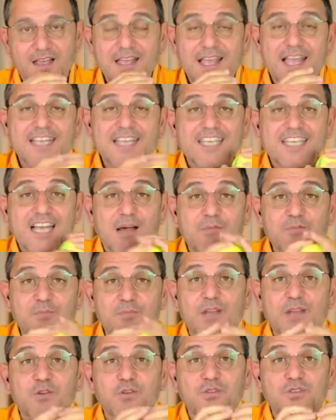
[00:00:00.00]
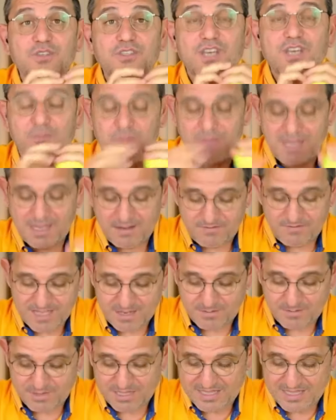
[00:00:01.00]
Hesabı ben ödeyeceğim devri
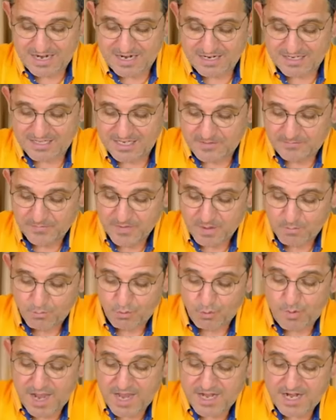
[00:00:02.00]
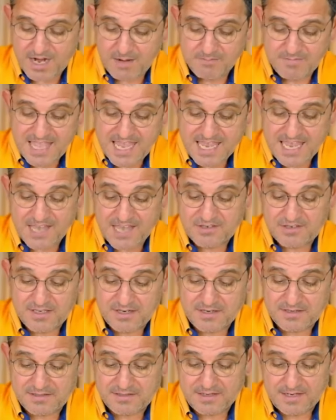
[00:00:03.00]
de bitti artık. Bu bayram ne
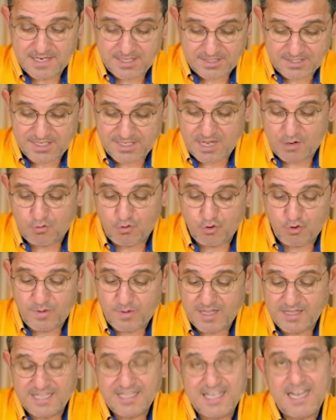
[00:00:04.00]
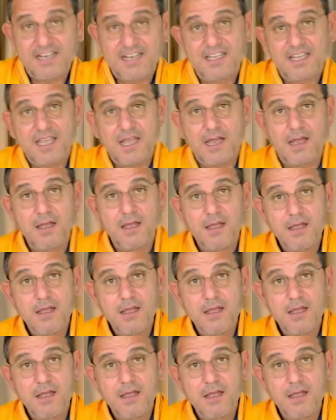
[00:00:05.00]
kestiniz? Eskiden kurbanda derdik ya